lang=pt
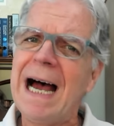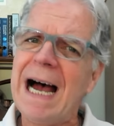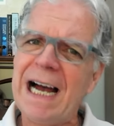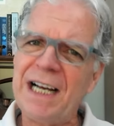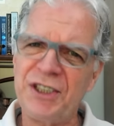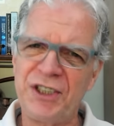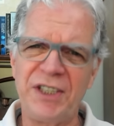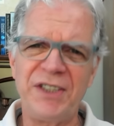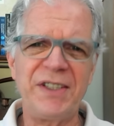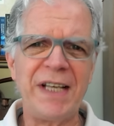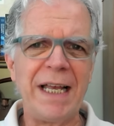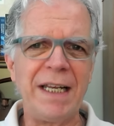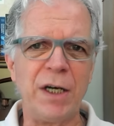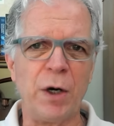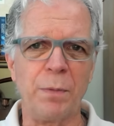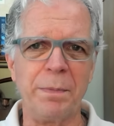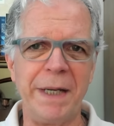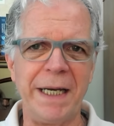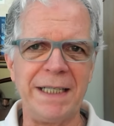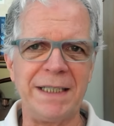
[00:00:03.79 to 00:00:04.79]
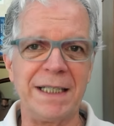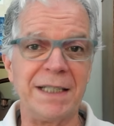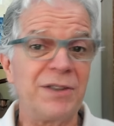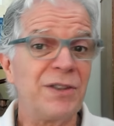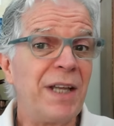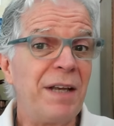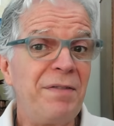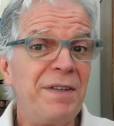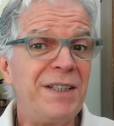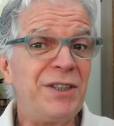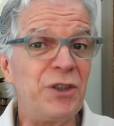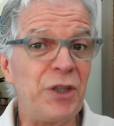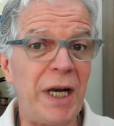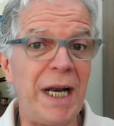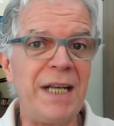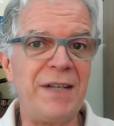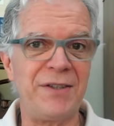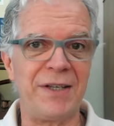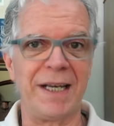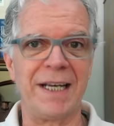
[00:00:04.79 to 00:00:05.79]
A Gisele Almeida teve
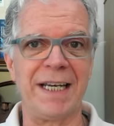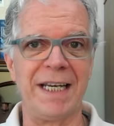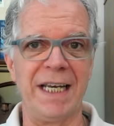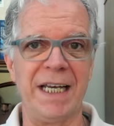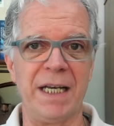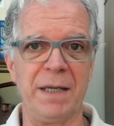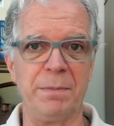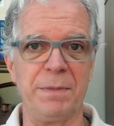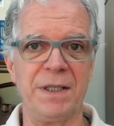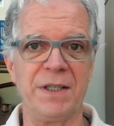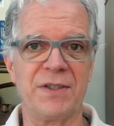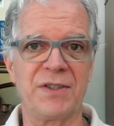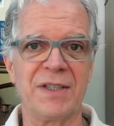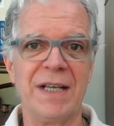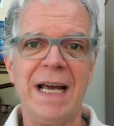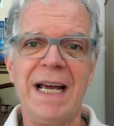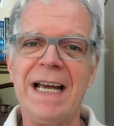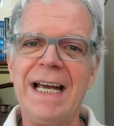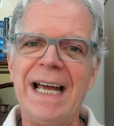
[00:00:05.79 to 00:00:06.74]
três EQMs.